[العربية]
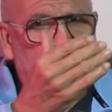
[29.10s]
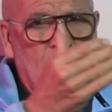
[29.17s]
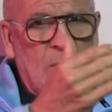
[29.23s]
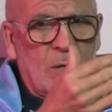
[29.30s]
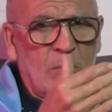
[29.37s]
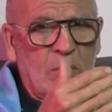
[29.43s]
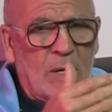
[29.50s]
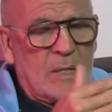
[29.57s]

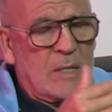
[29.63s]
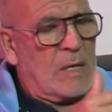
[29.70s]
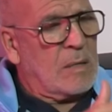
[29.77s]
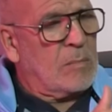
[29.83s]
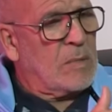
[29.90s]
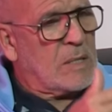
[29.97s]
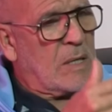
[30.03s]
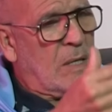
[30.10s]
لك ولا هذا
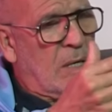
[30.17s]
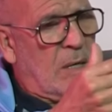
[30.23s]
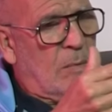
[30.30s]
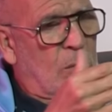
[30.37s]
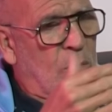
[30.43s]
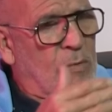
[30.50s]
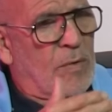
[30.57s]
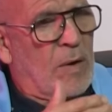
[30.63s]
المسائل راه
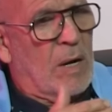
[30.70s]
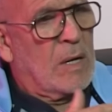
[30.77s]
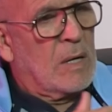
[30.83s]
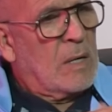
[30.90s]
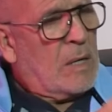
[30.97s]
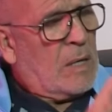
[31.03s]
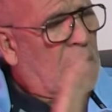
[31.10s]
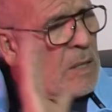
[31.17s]
معروفه
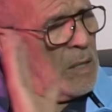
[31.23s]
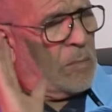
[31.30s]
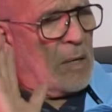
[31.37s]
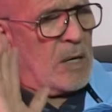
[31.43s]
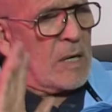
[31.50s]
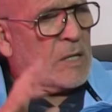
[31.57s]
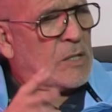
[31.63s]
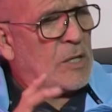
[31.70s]
حنا
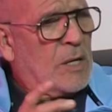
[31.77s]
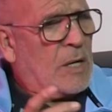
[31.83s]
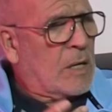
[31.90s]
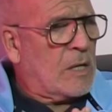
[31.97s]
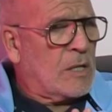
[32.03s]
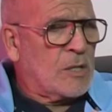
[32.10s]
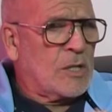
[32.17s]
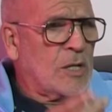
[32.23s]
ما كانش حنا
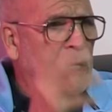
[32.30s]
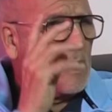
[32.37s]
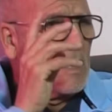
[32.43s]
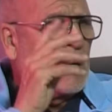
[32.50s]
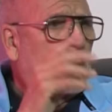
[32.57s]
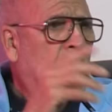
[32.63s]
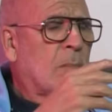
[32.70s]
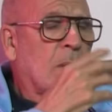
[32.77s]
كيجي
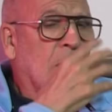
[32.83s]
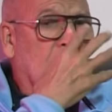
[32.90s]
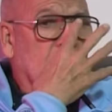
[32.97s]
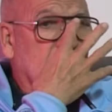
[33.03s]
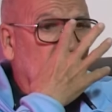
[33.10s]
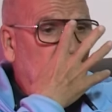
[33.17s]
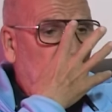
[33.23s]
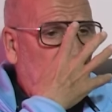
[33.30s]
ملي
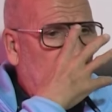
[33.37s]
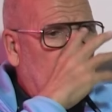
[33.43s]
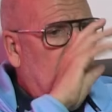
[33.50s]
كتربح